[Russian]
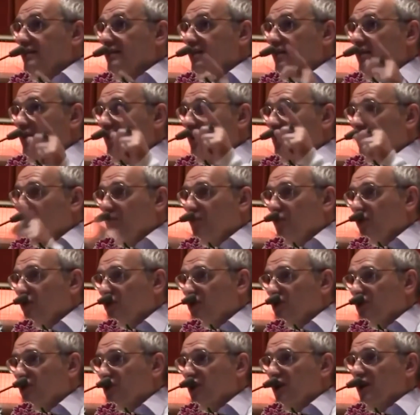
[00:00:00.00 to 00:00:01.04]
А если ты не
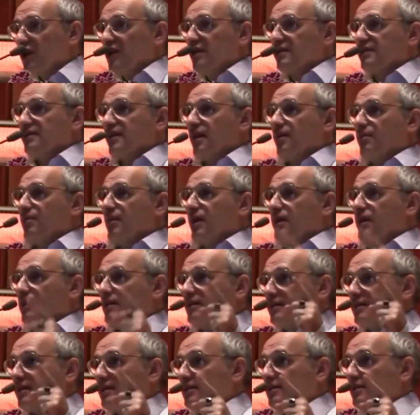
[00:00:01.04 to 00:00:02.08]
можешь сам
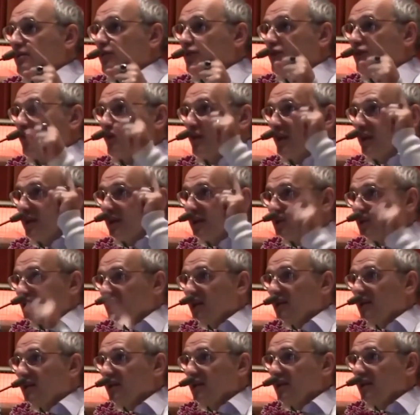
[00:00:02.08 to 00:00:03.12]
молиться и слушать, у тебя даже
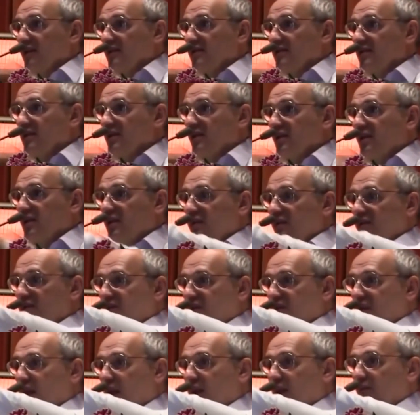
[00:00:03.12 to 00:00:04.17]
на это нет сил, иди
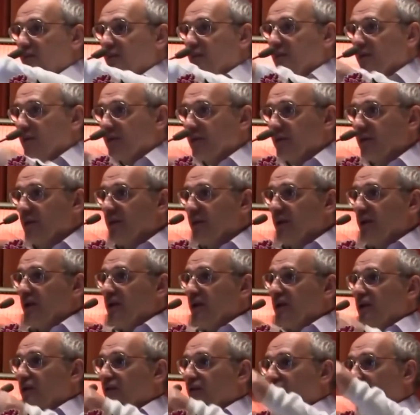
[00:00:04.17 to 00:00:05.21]
в храм.
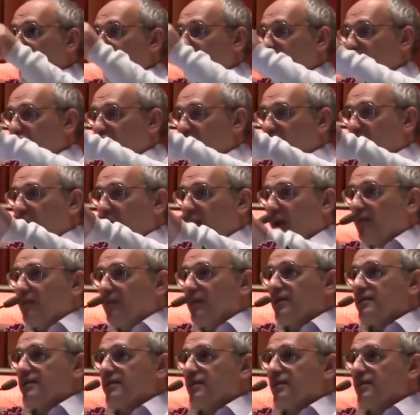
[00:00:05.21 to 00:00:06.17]
В любой храм,